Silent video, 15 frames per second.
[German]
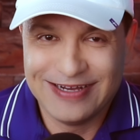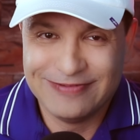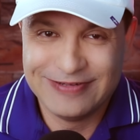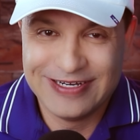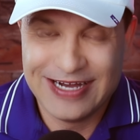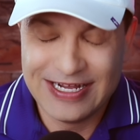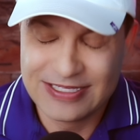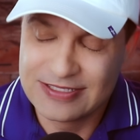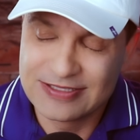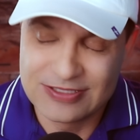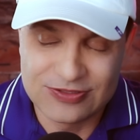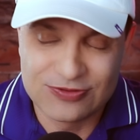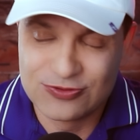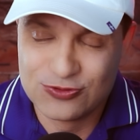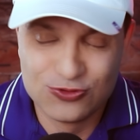aber halt
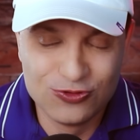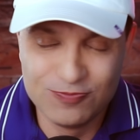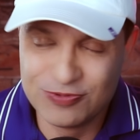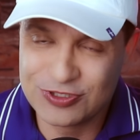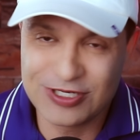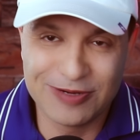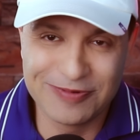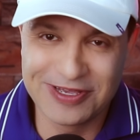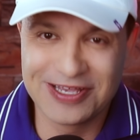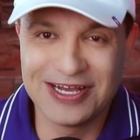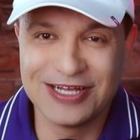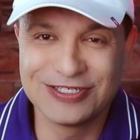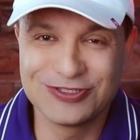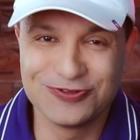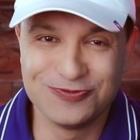typisch
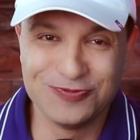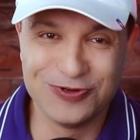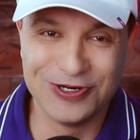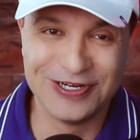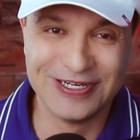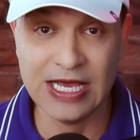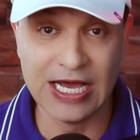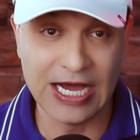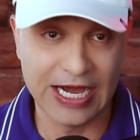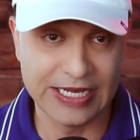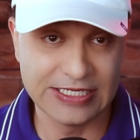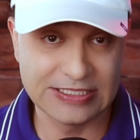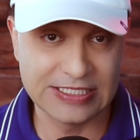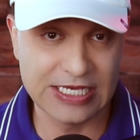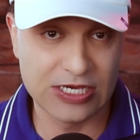amerikanischer Humor.
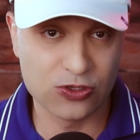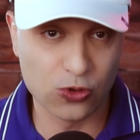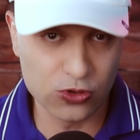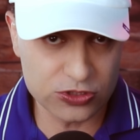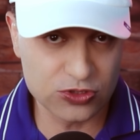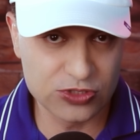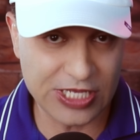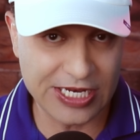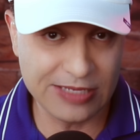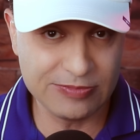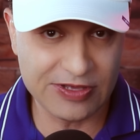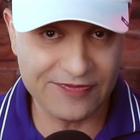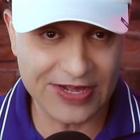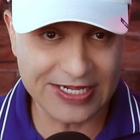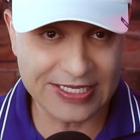Eines der größten Unternehmen
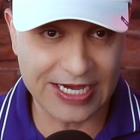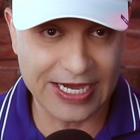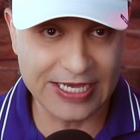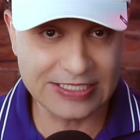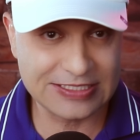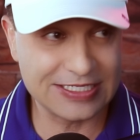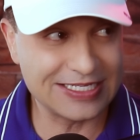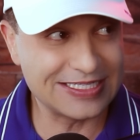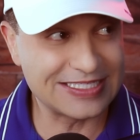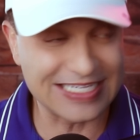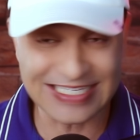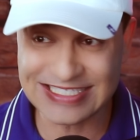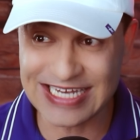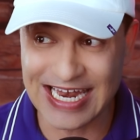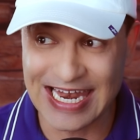der Welt heißt das